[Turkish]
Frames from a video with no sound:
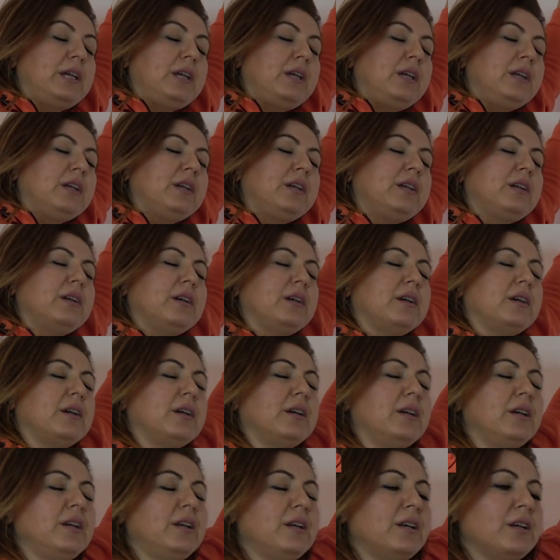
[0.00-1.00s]

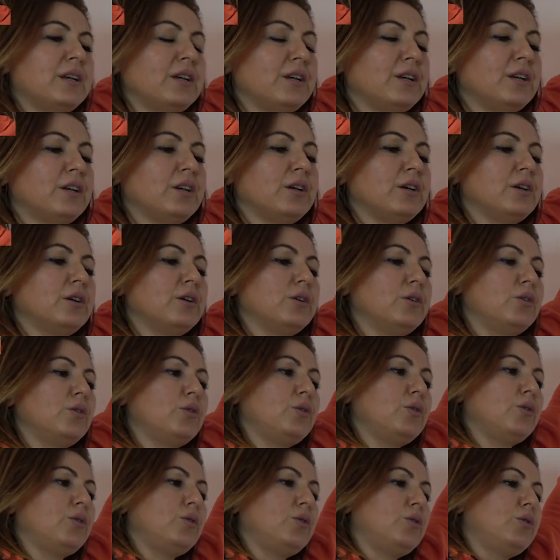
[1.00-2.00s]
2
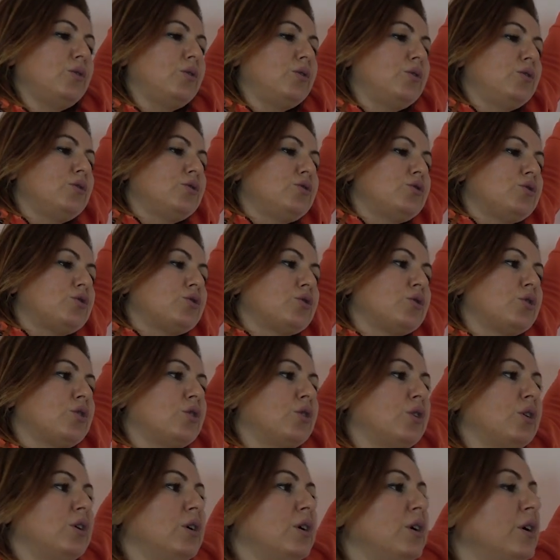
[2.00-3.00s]
3
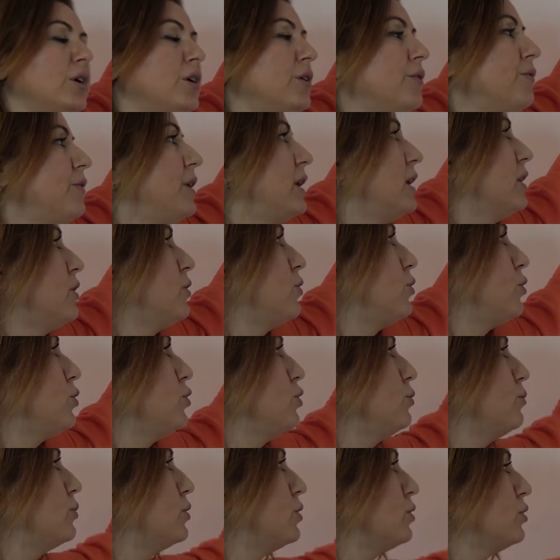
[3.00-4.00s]
ve
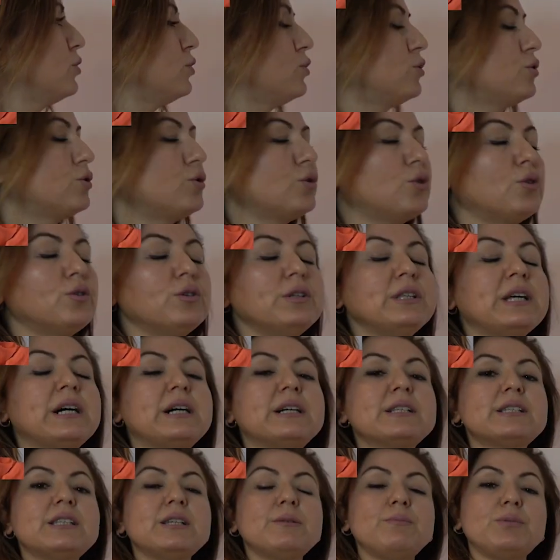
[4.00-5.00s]
kolumu çok
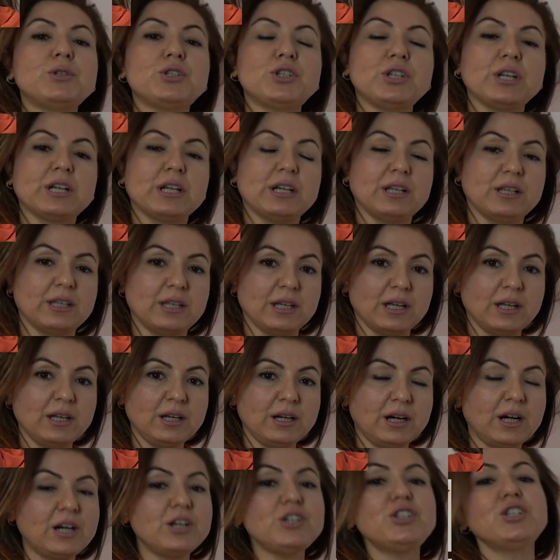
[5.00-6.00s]
nazik bir
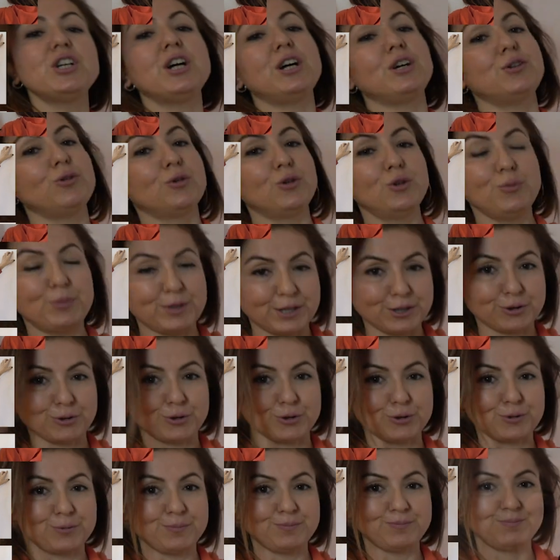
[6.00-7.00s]
şekilde aşağıya doğru
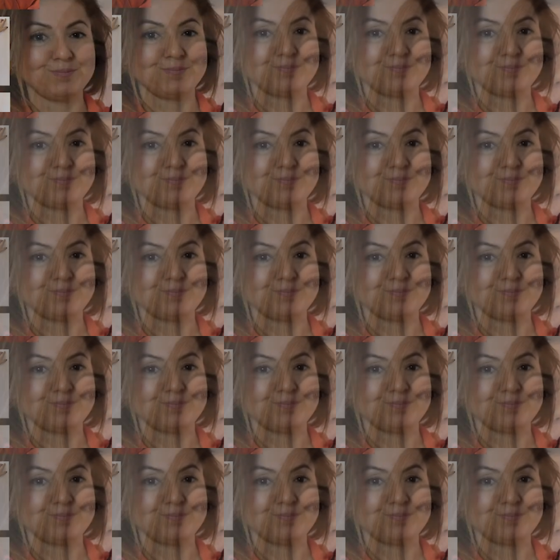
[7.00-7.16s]
bırakıyorum.